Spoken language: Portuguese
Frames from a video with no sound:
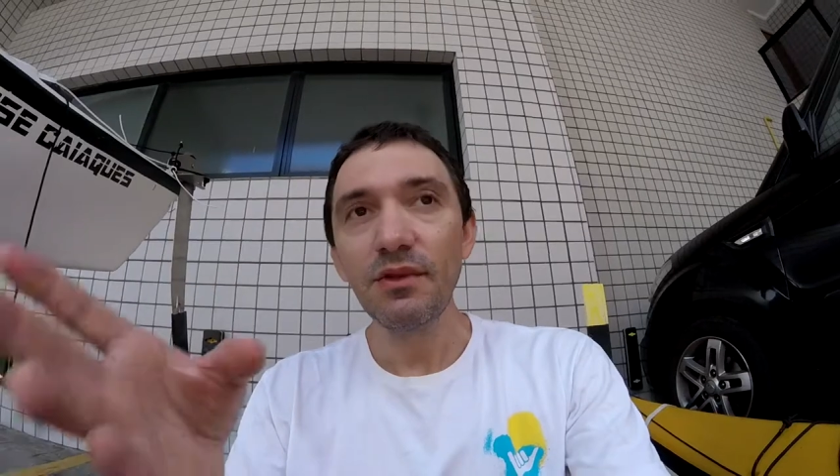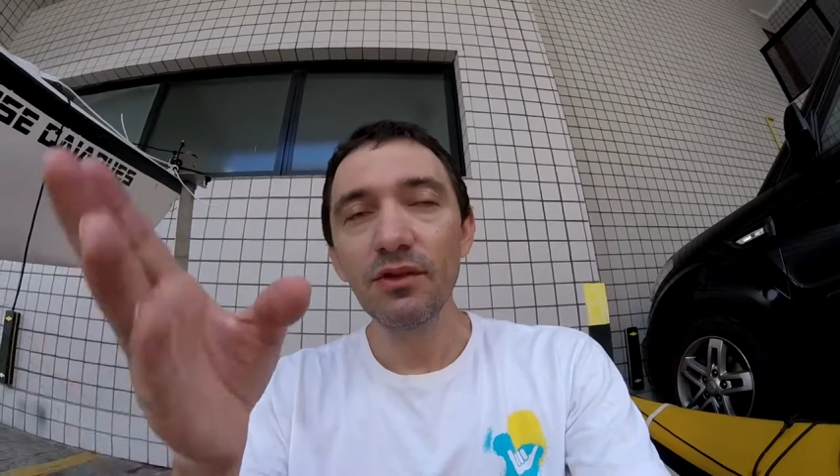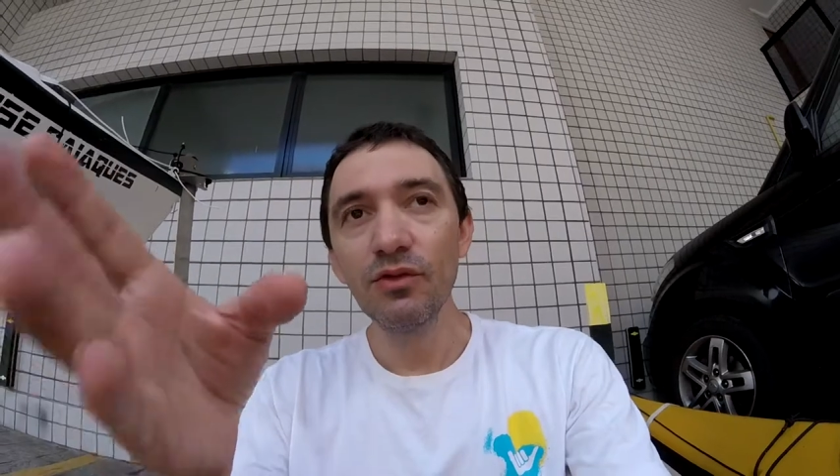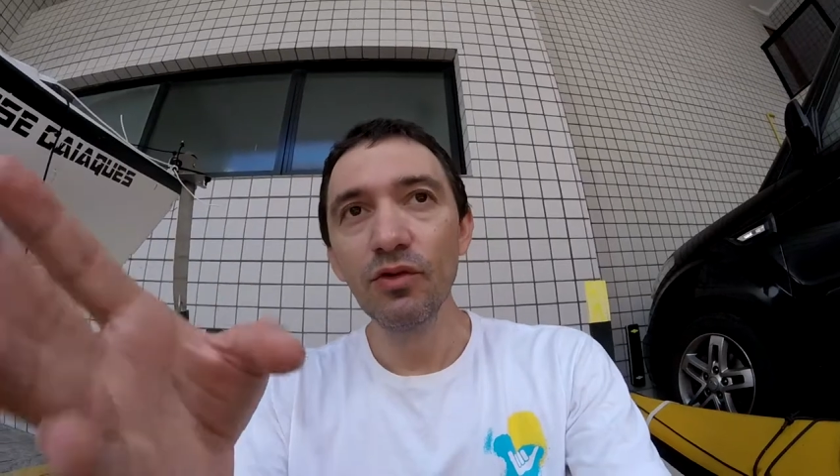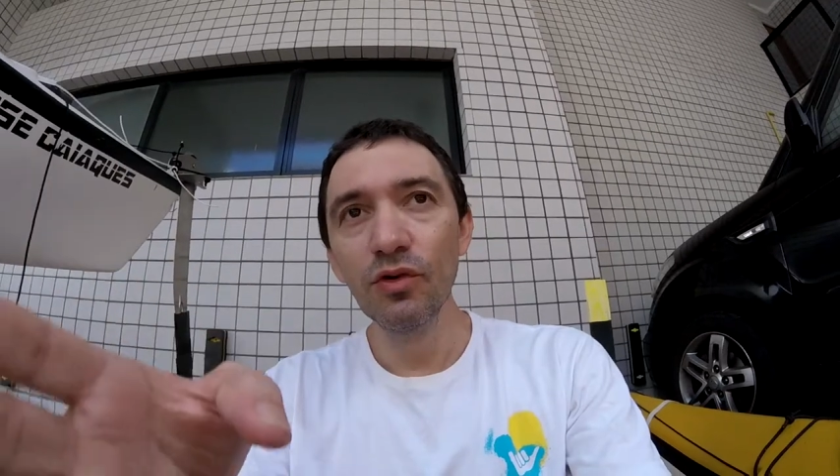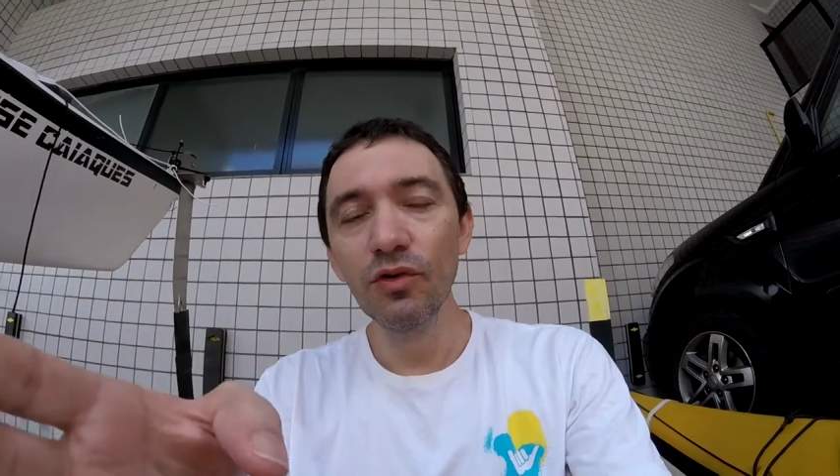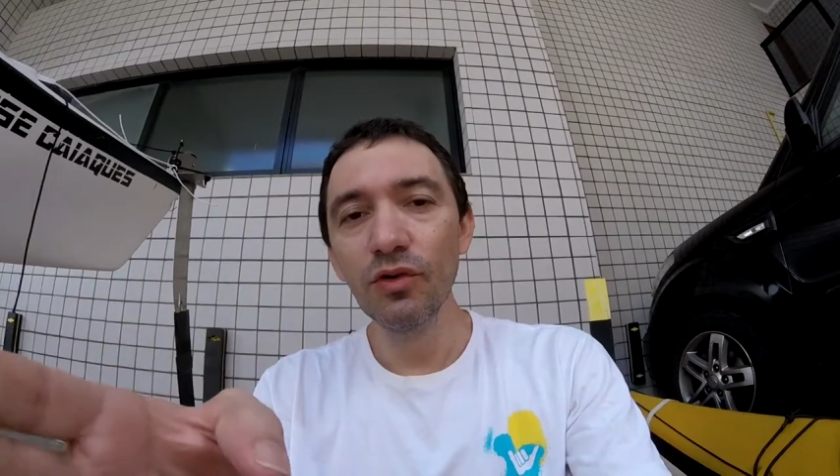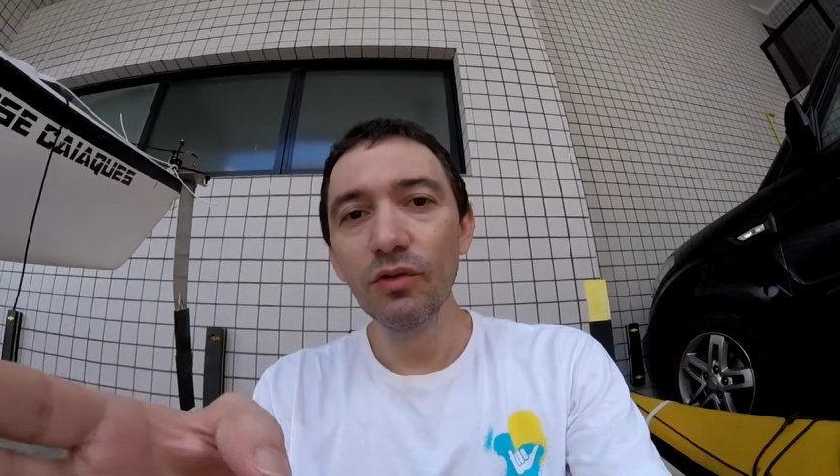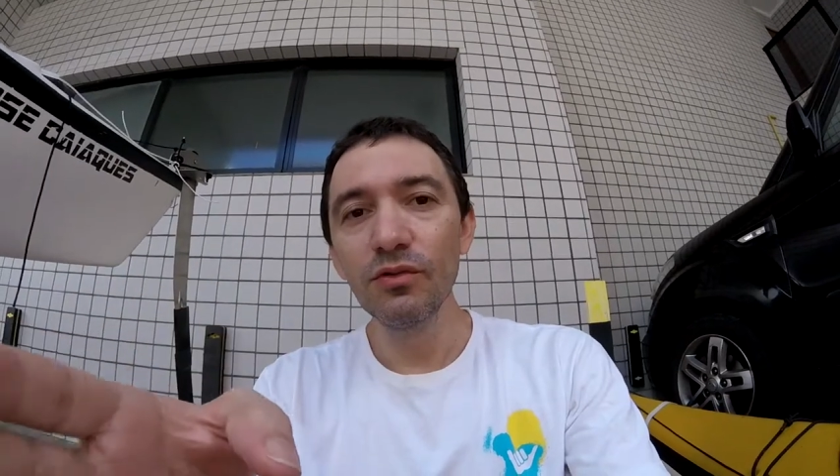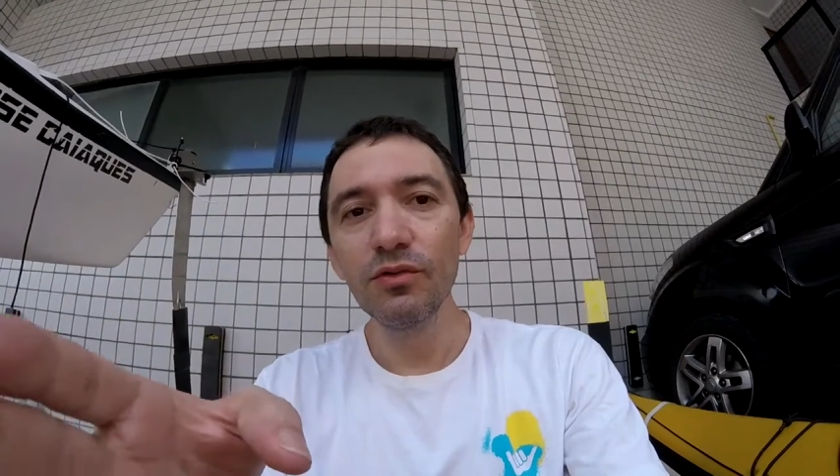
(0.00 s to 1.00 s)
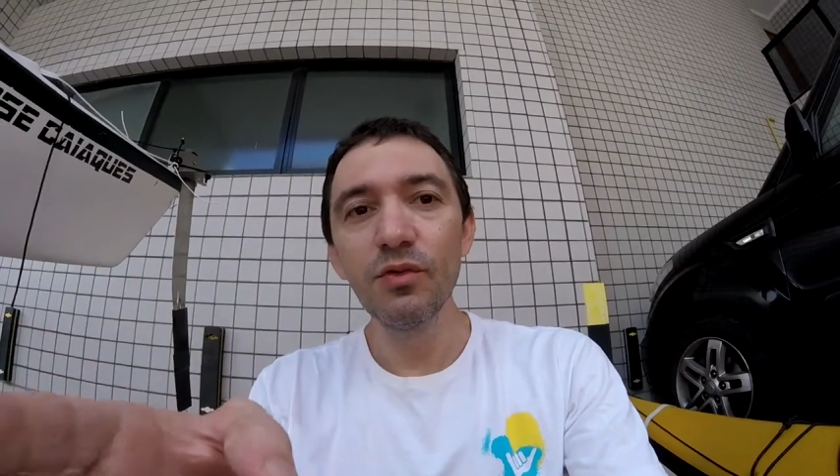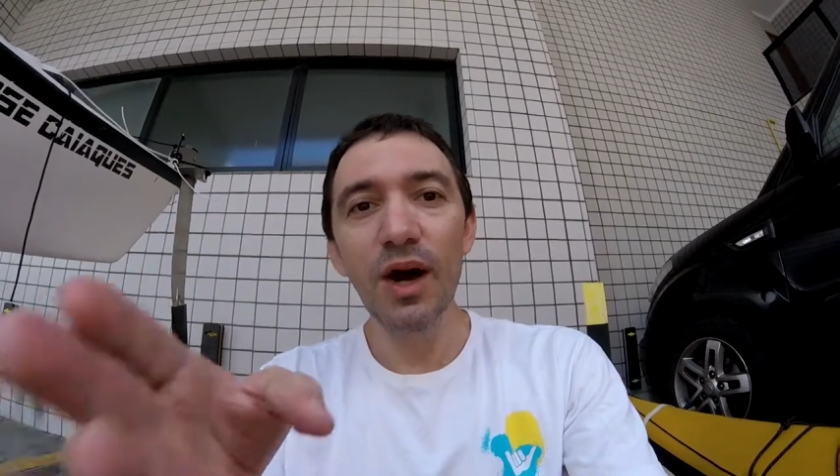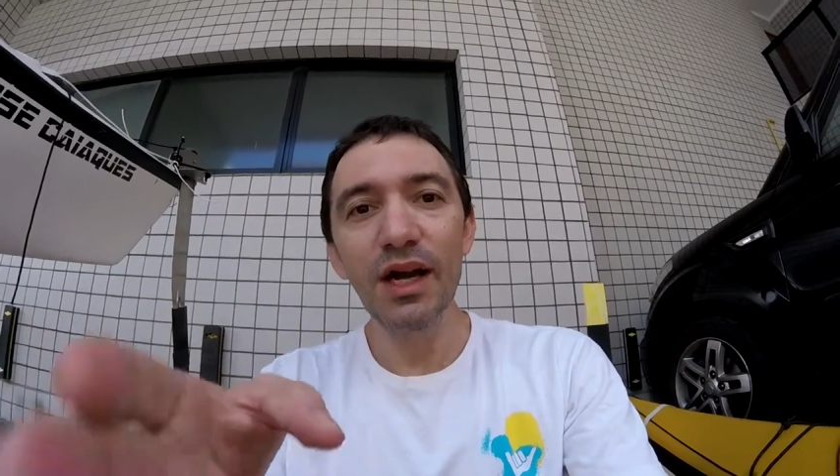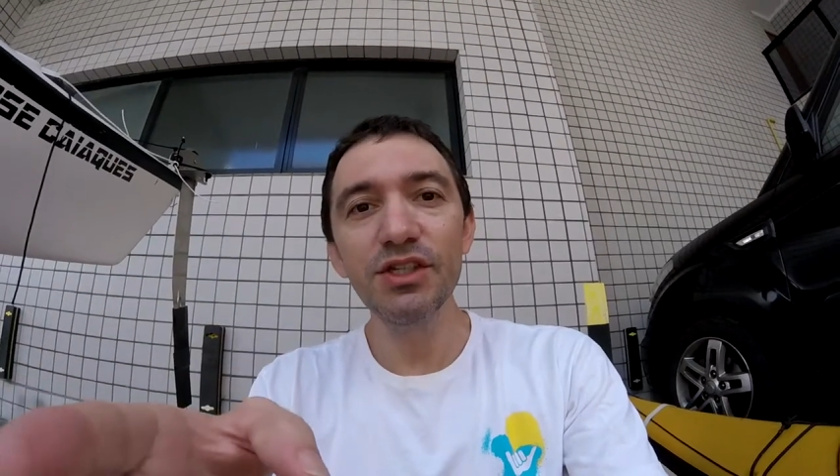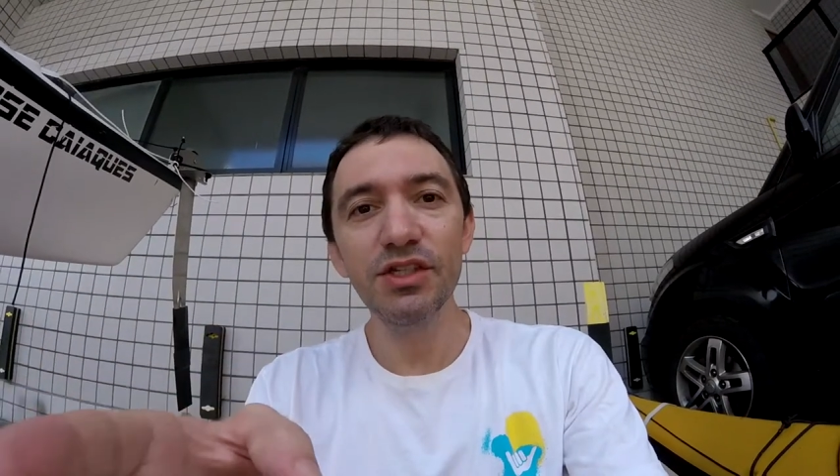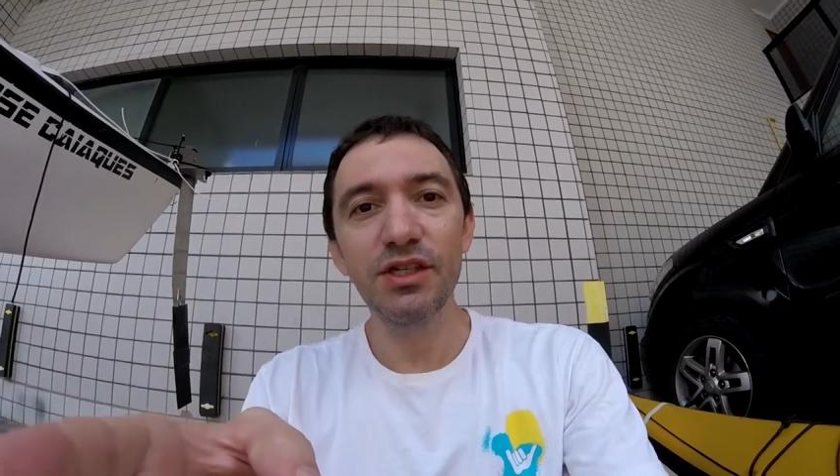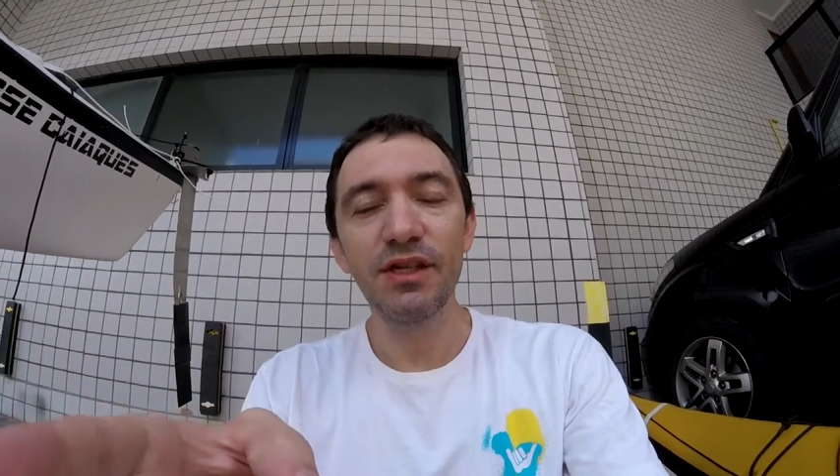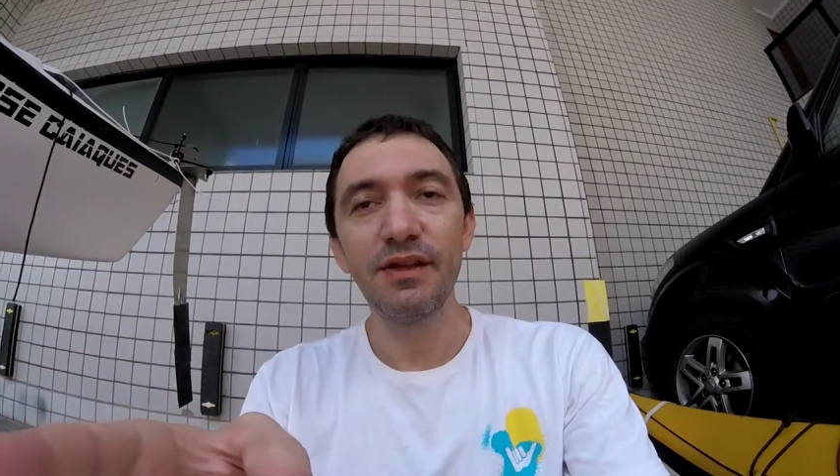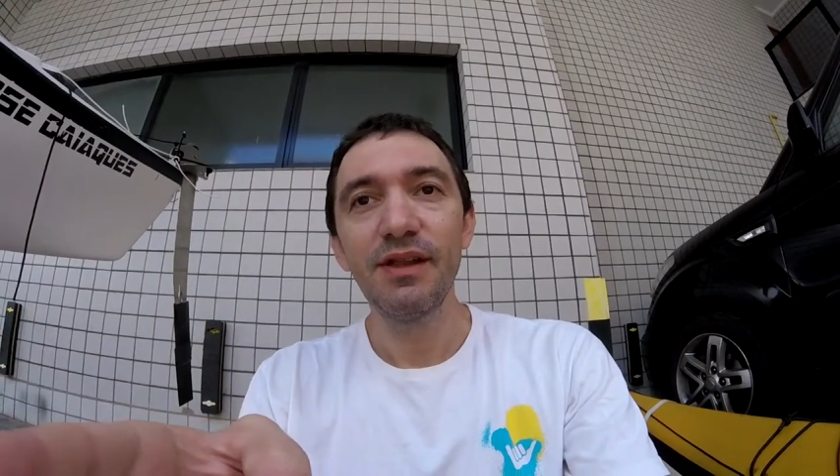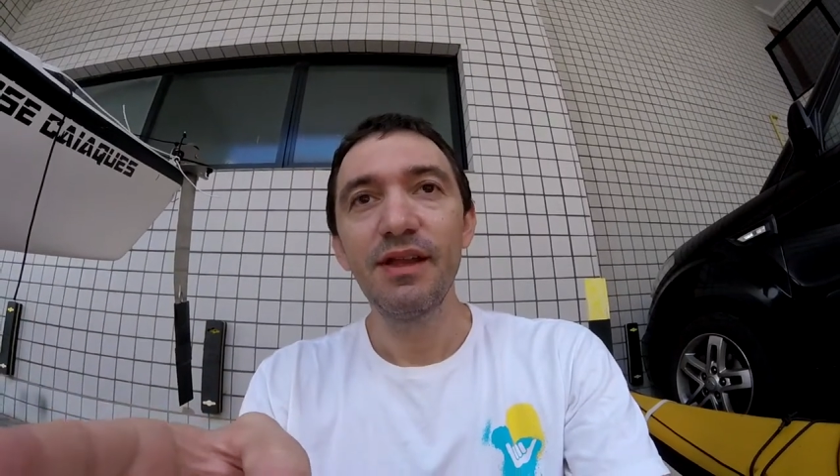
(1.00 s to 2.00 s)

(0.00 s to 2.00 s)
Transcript: no, no Arctic,